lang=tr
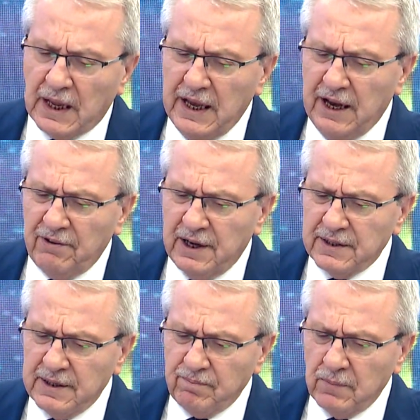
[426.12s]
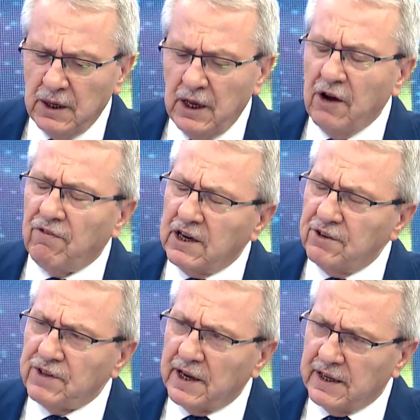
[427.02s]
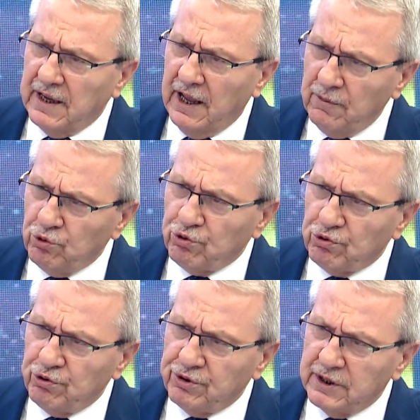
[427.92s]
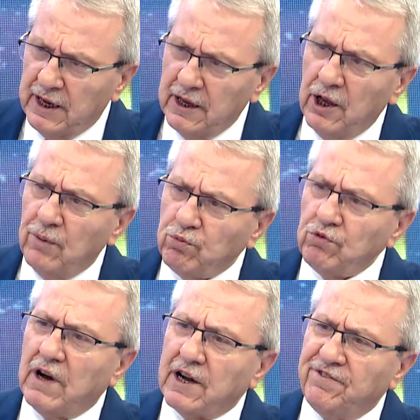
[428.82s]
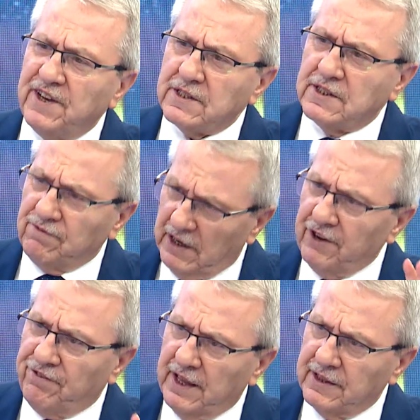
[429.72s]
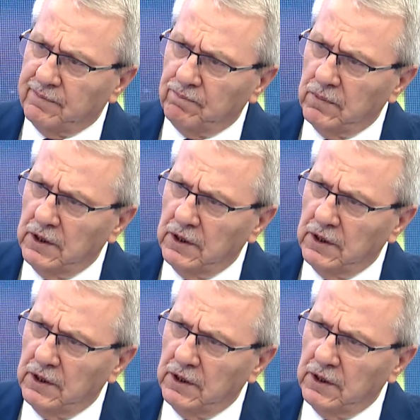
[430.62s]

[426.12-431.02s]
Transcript: Efendim Vakıflar Genel Müdürlüğü'nde bu vakfiyesi var efendim.